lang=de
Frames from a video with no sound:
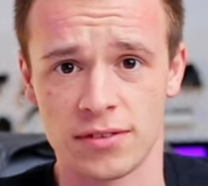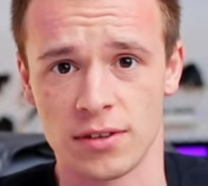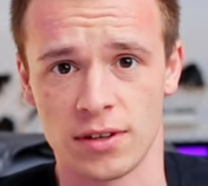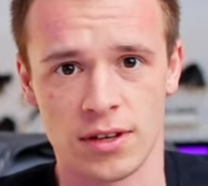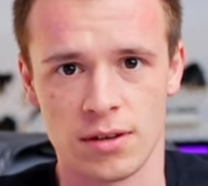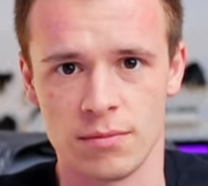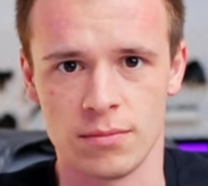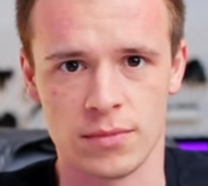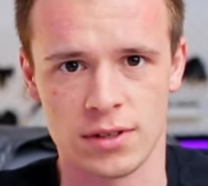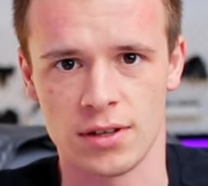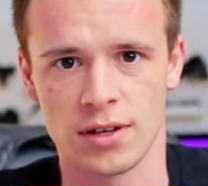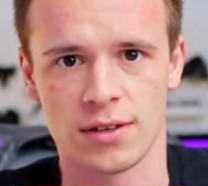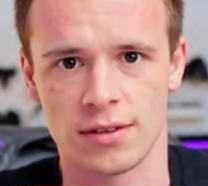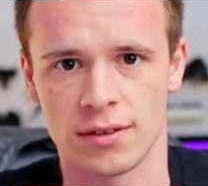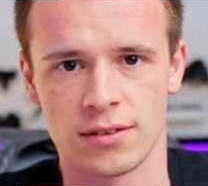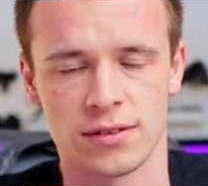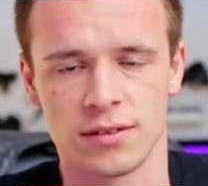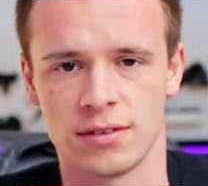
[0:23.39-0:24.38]
Ihr kennt mich ja,
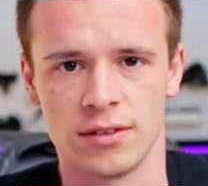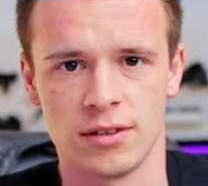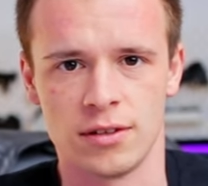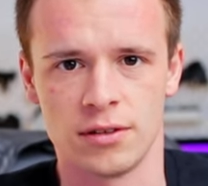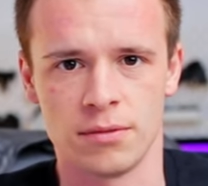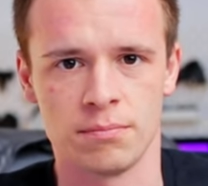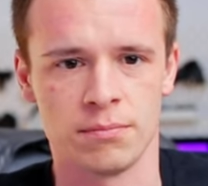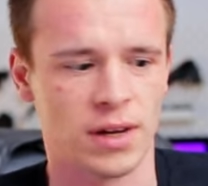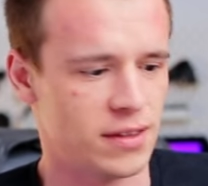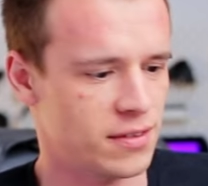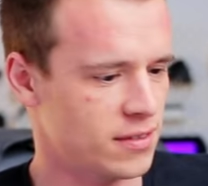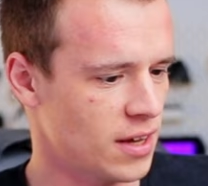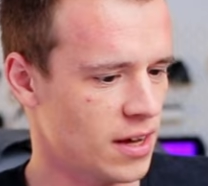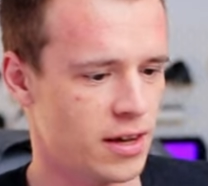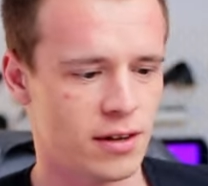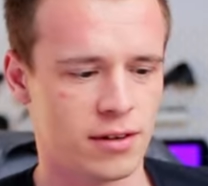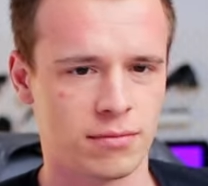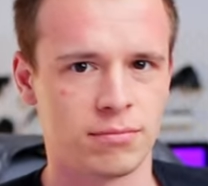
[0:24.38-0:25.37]
das ist nicht mein
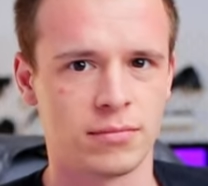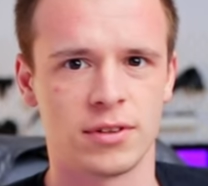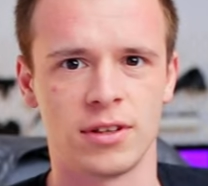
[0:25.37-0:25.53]
Style.